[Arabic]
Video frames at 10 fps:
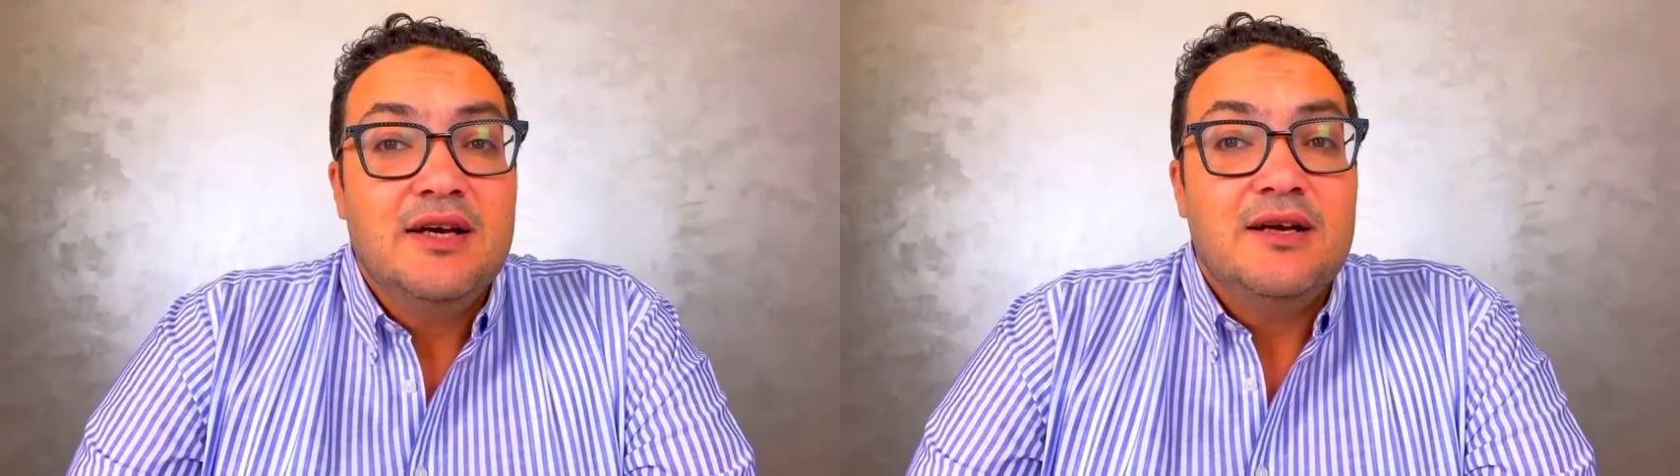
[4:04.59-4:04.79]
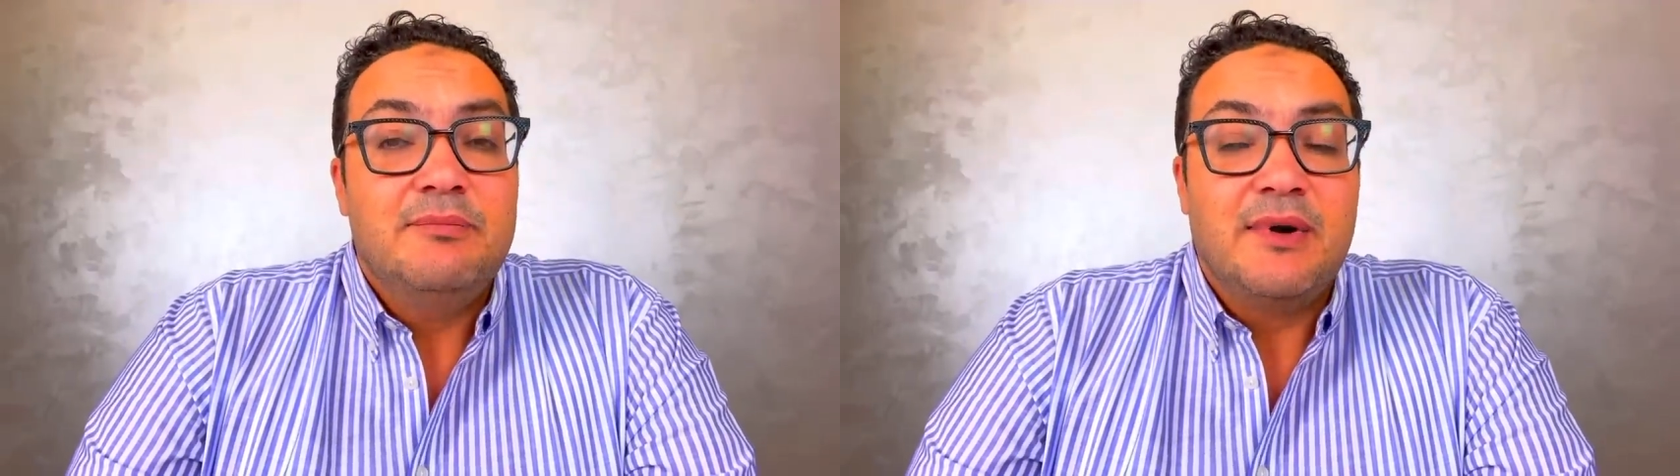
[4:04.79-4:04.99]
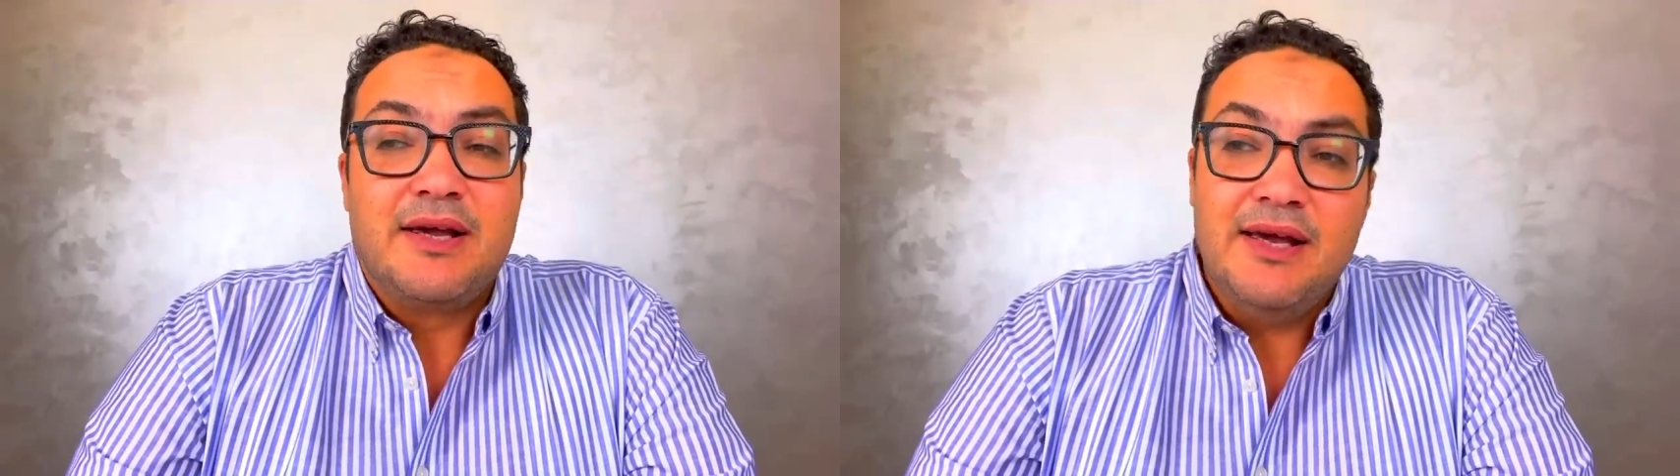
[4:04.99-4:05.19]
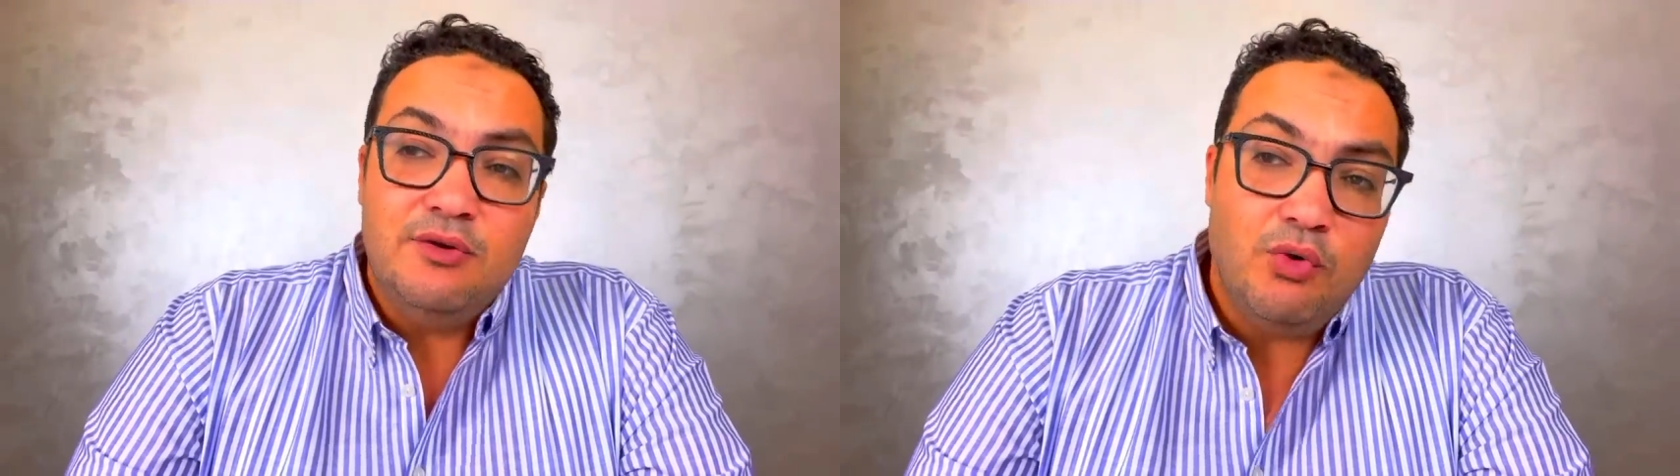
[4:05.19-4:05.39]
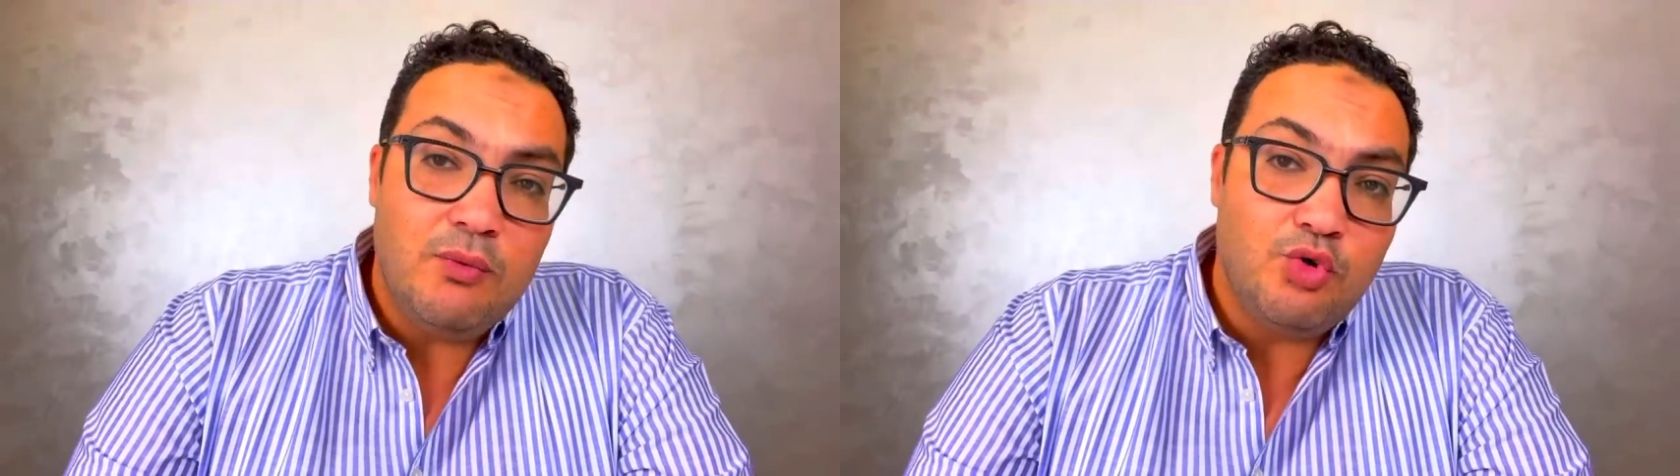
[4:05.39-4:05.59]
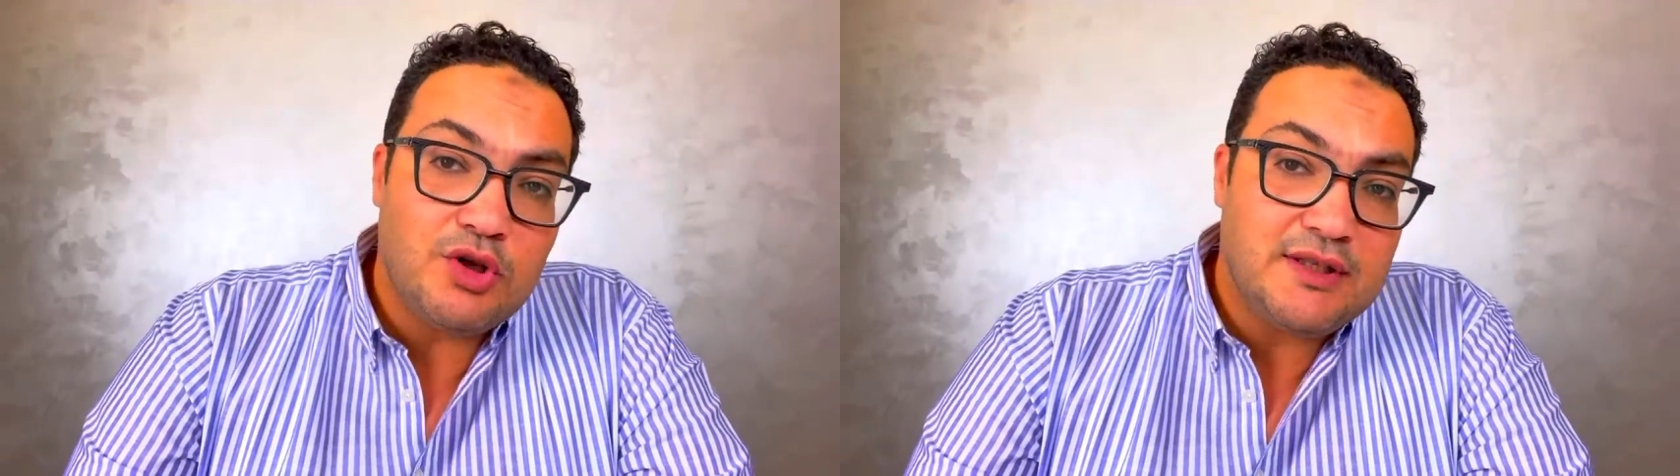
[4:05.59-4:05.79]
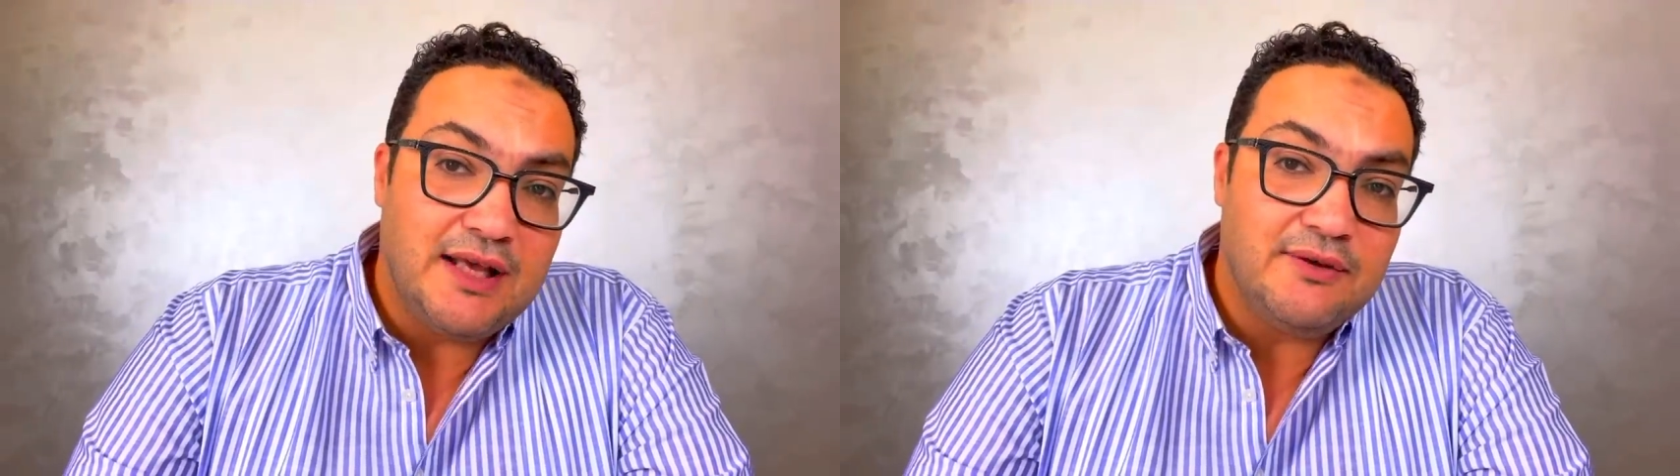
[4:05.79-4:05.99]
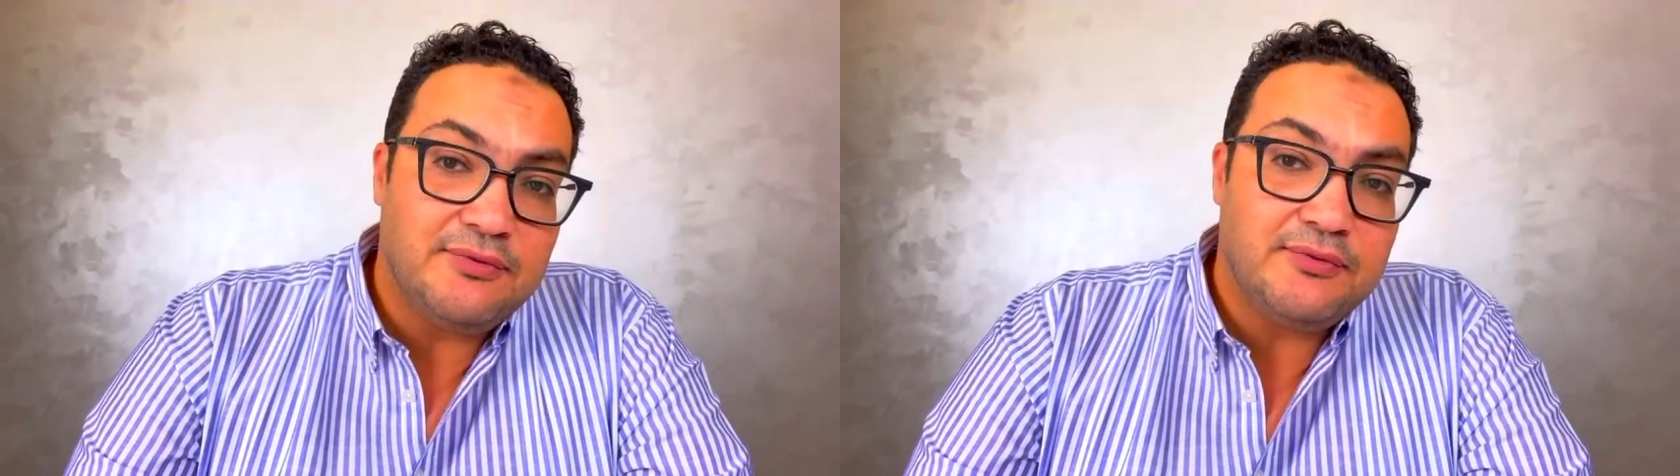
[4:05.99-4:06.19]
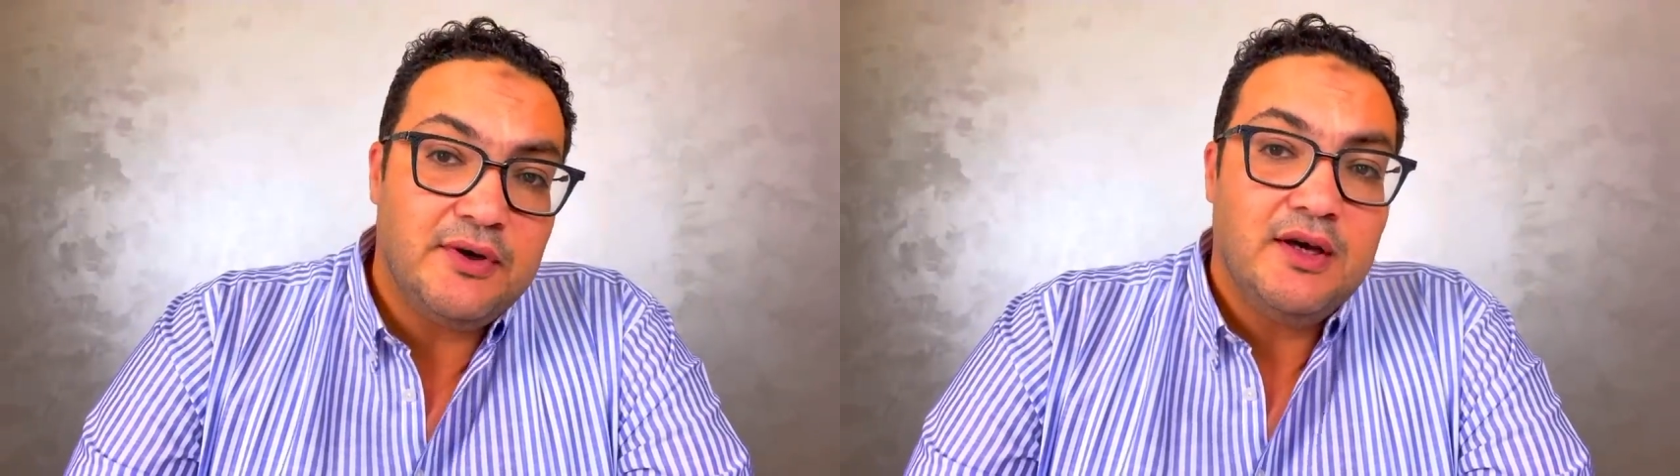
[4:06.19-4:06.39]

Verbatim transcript: لما كان هو مختلف